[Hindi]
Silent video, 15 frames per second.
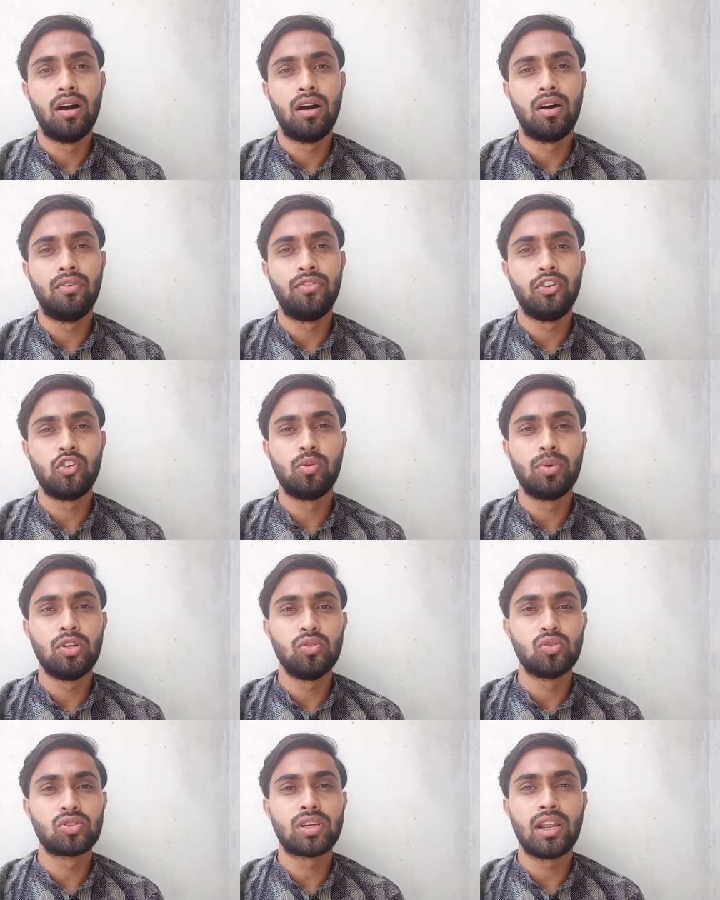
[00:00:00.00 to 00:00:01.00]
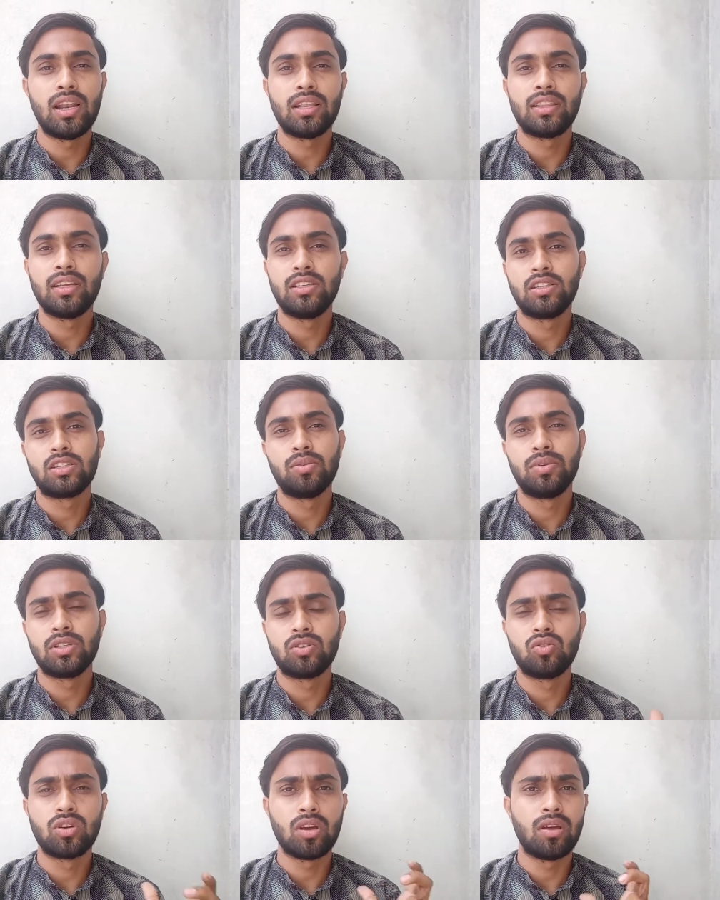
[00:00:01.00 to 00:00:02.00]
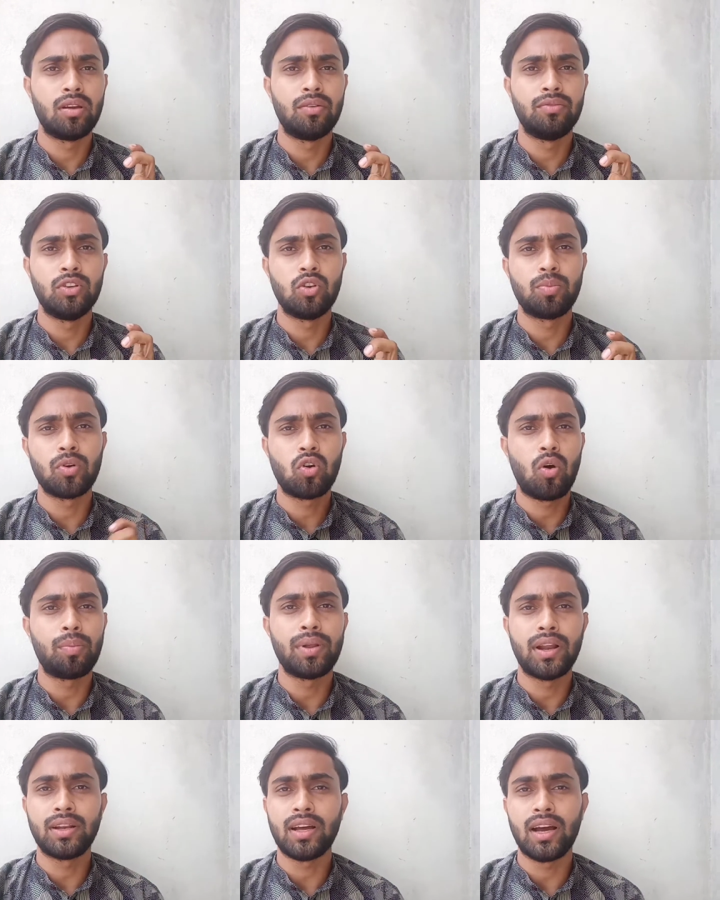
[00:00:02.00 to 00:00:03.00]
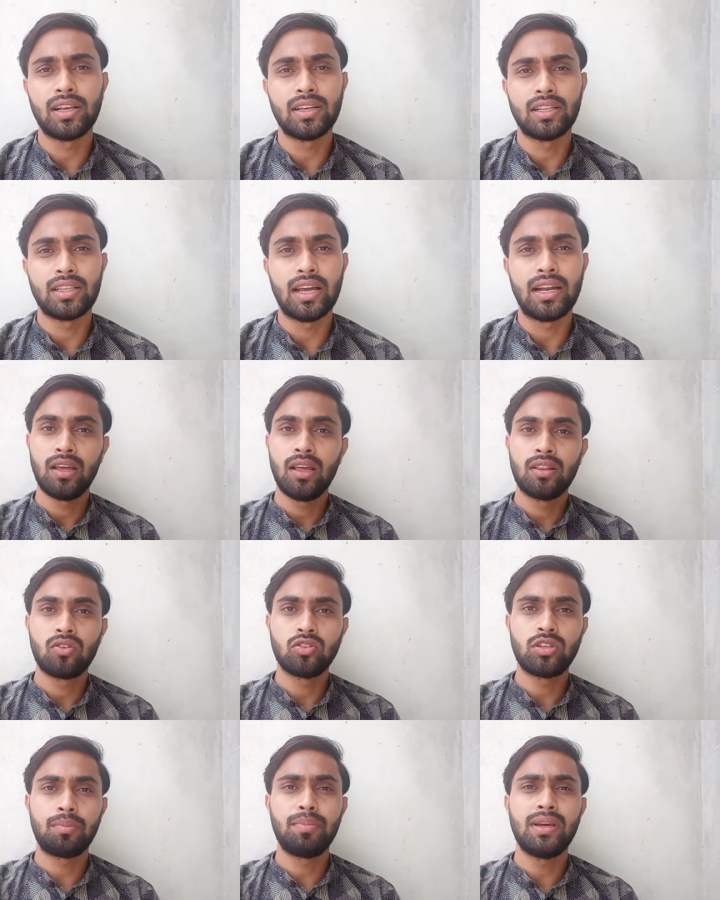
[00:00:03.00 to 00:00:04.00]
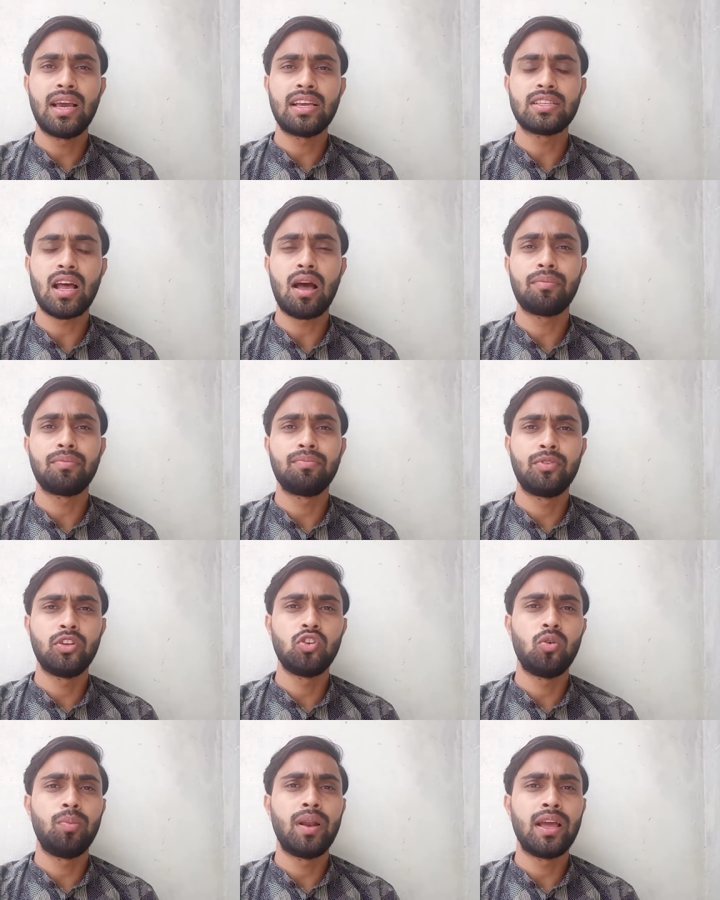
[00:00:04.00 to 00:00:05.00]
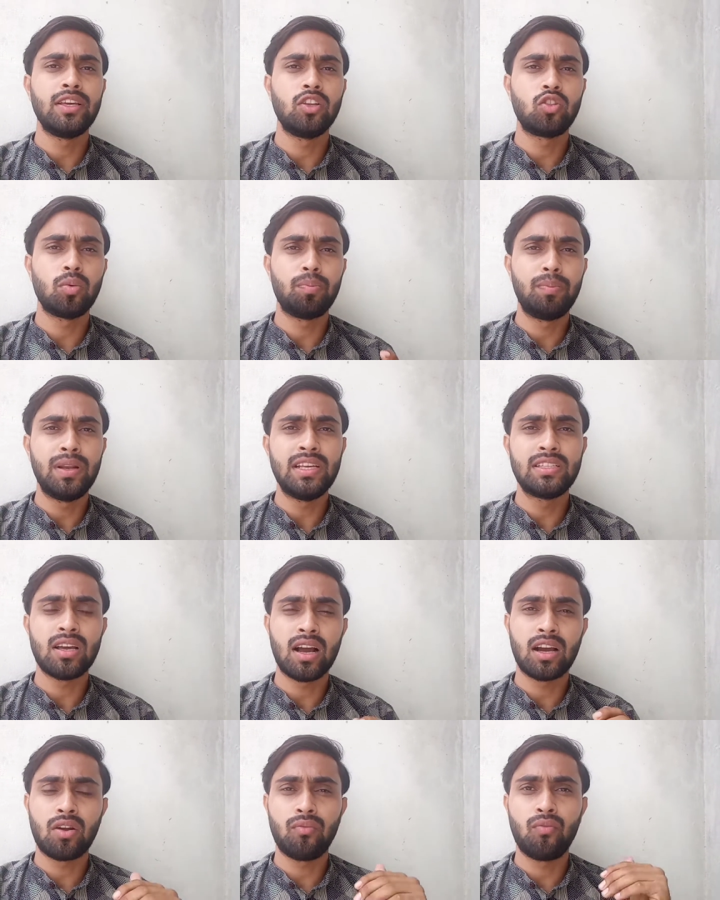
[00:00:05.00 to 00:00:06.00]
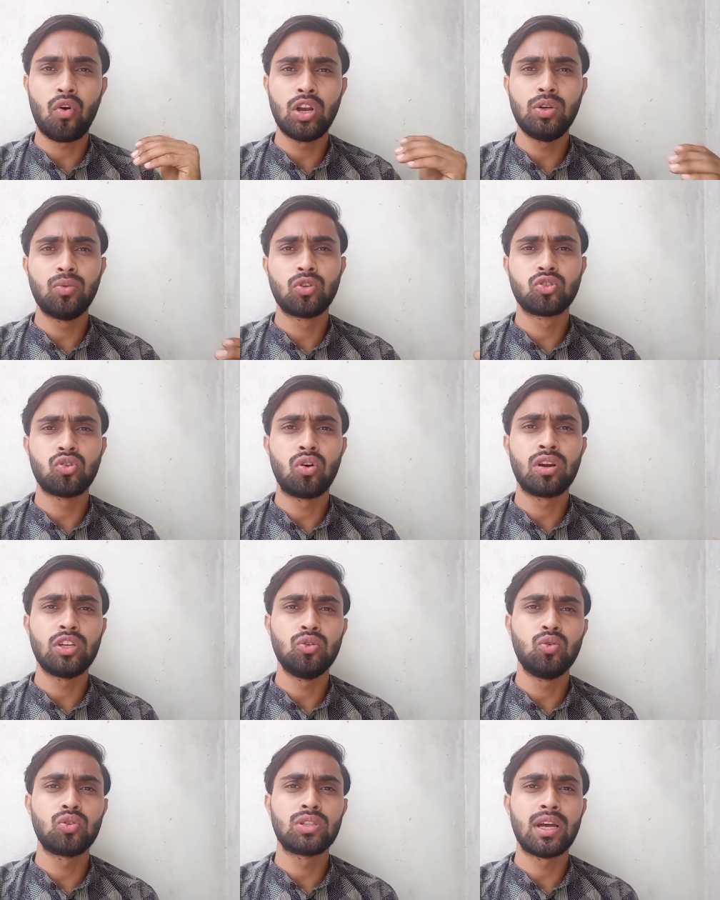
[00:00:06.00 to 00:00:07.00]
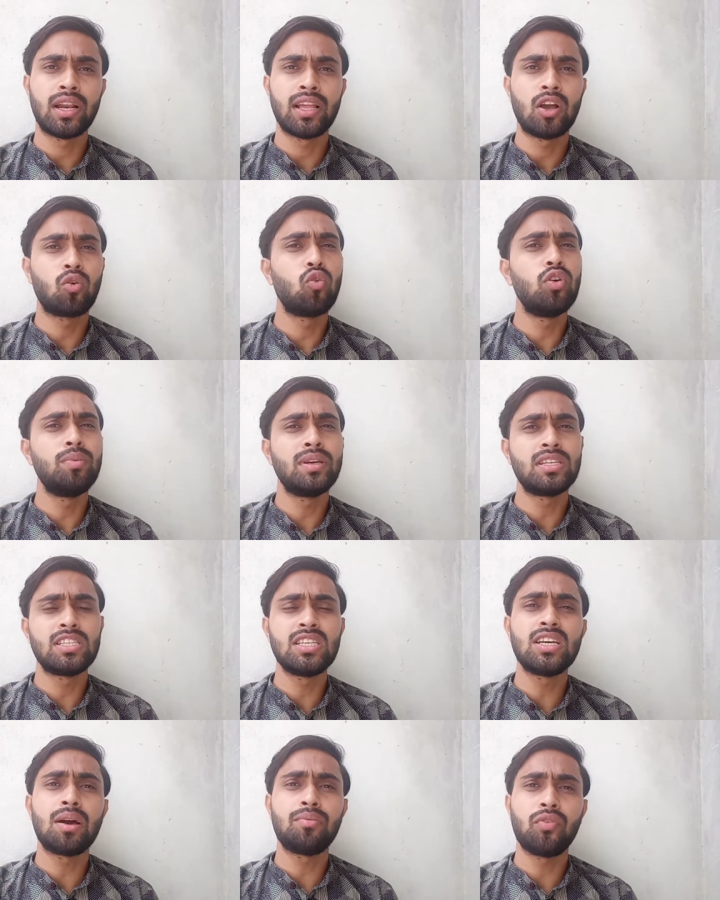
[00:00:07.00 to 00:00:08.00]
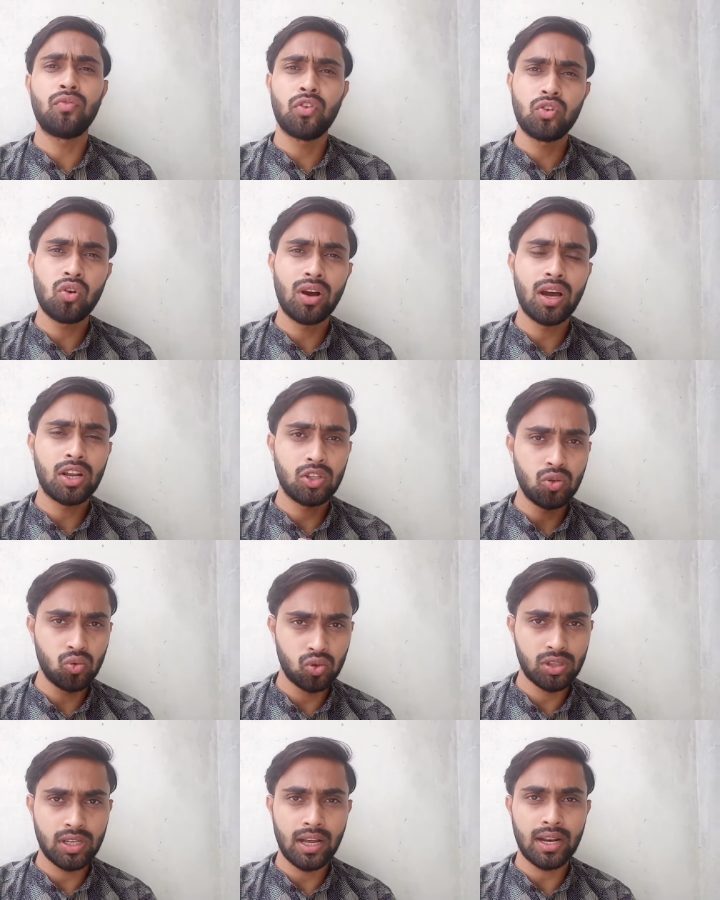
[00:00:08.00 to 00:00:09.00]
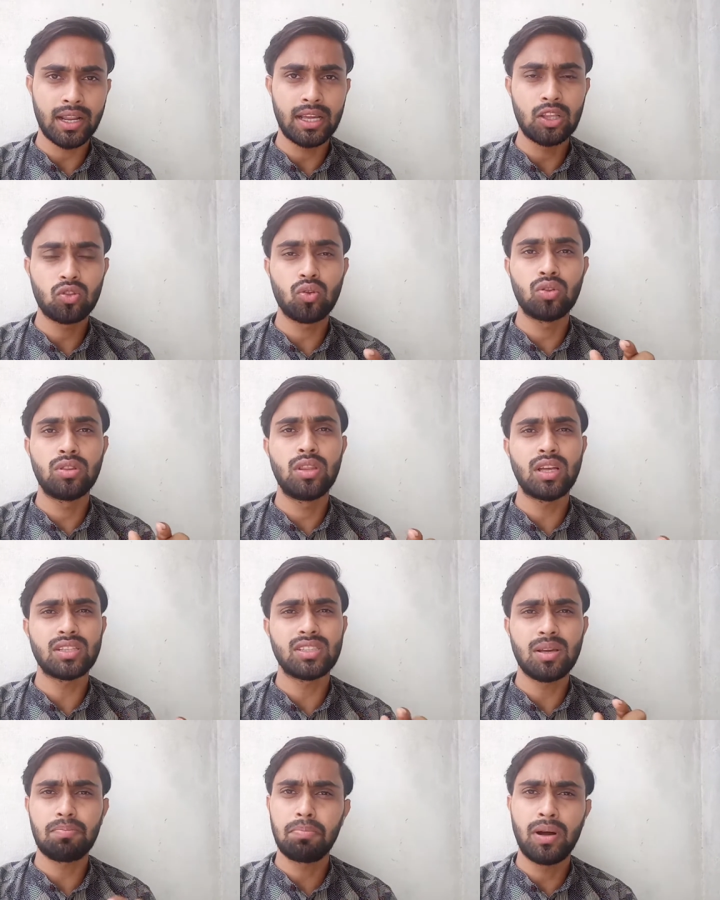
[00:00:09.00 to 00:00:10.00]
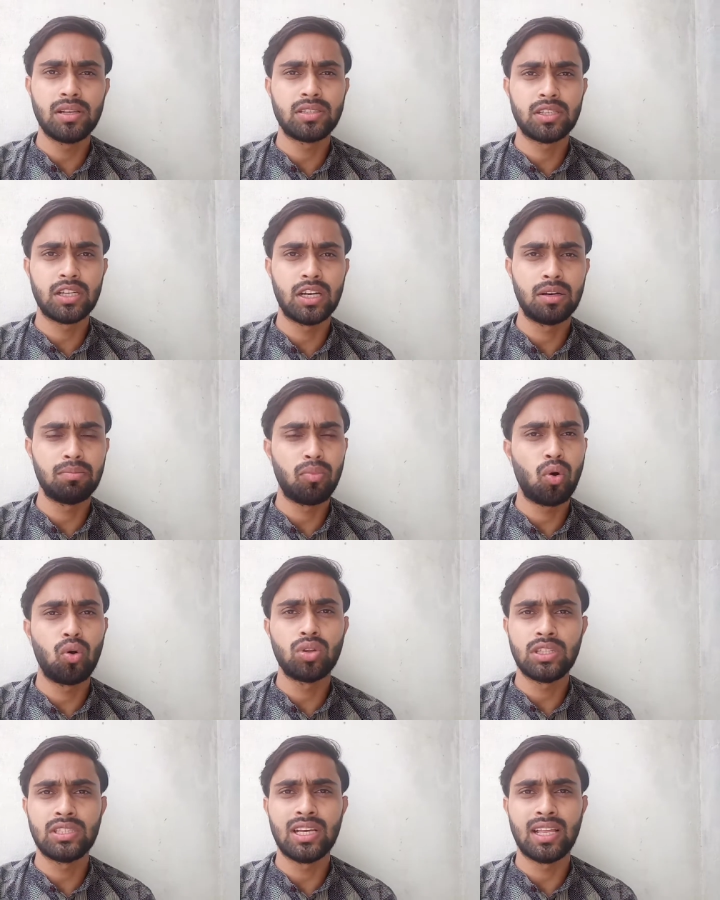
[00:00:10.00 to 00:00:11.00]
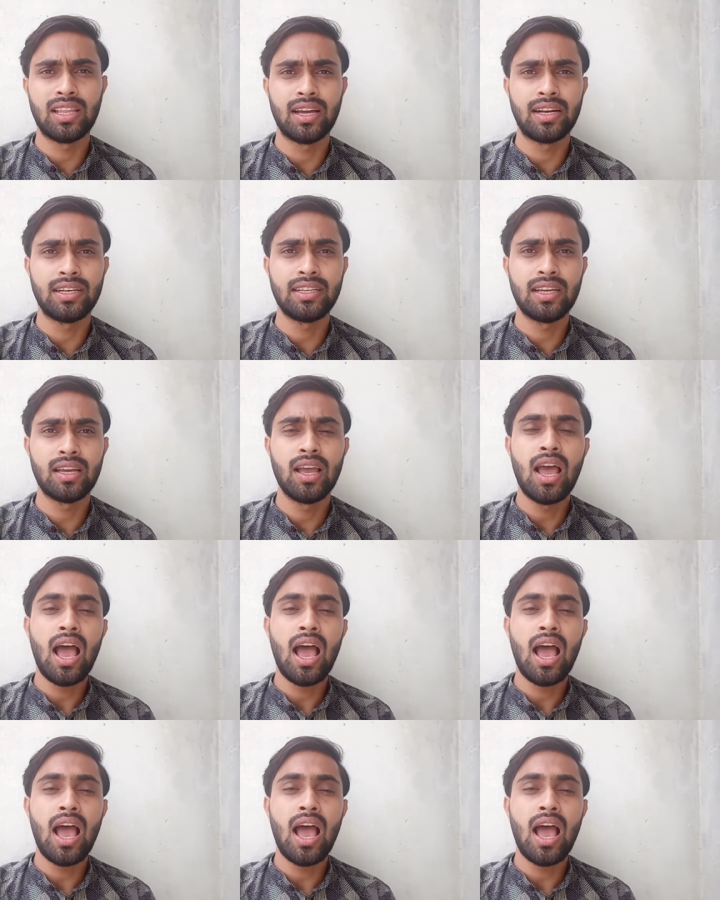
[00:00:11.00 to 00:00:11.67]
वीडियो में यूज़ कर लेते हैं जिसकी वजह से उनके वीडियो पे कॉपीराइट आ जाता है ठीक है तो जब भी गाइज आप वीडियो बनाइए तो प्लीज़ अगर आप बॉलीवुड सॉन्ग यूज़ कर रहे हैं कोई भी किसी का भी वीडियो अगर यूज़ कर रहे हैं तो दस या पाँच सेकेंड बहुत ही ज़्यादा है ठीक है